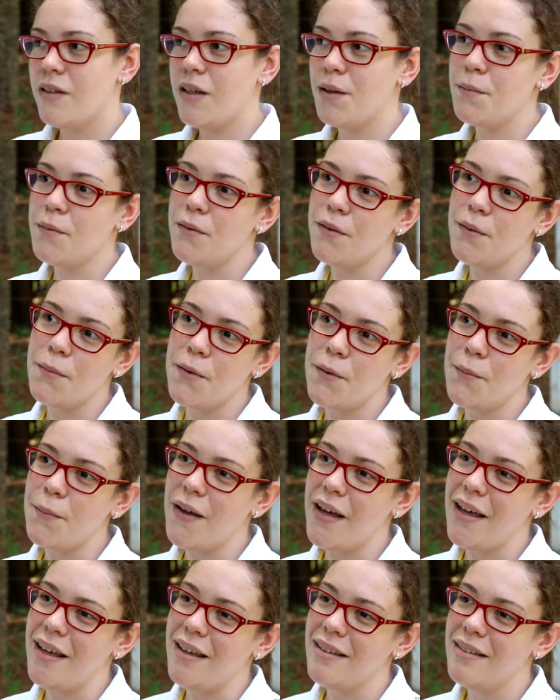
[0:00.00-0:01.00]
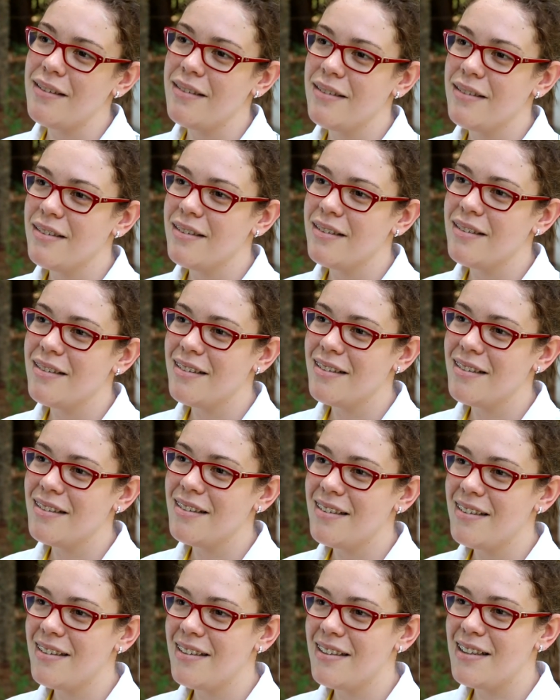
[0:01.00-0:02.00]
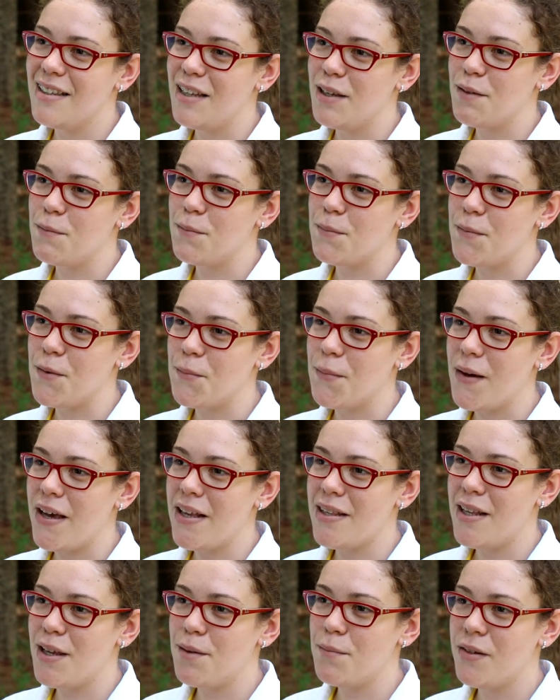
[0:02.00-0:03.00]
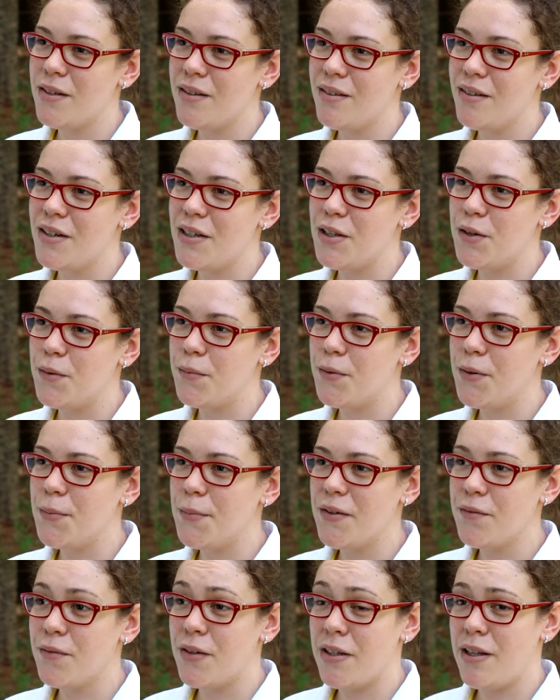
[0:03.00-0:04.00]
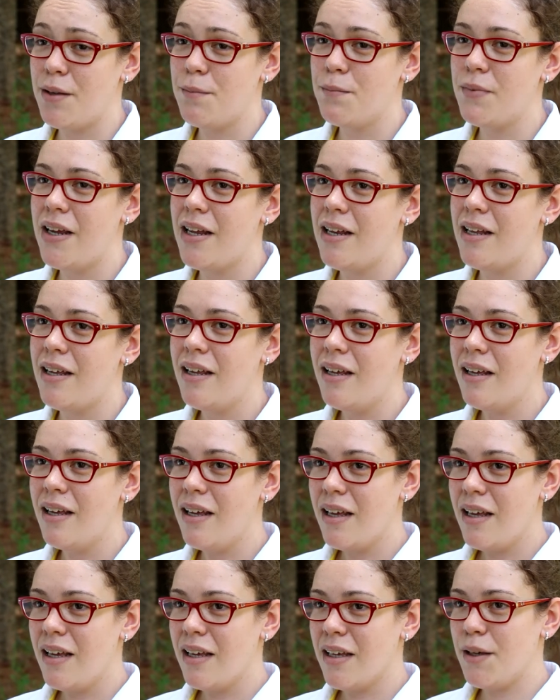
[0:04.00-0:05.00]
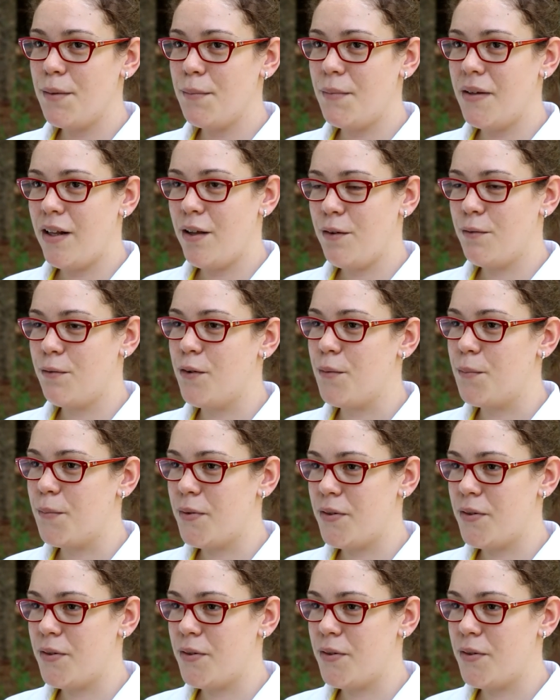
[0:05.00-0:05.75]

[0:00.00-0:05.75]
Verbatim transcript: Sempre foi meu pai. Sempre, meu pai sempre torceu por mim, foi sempre ele que me levou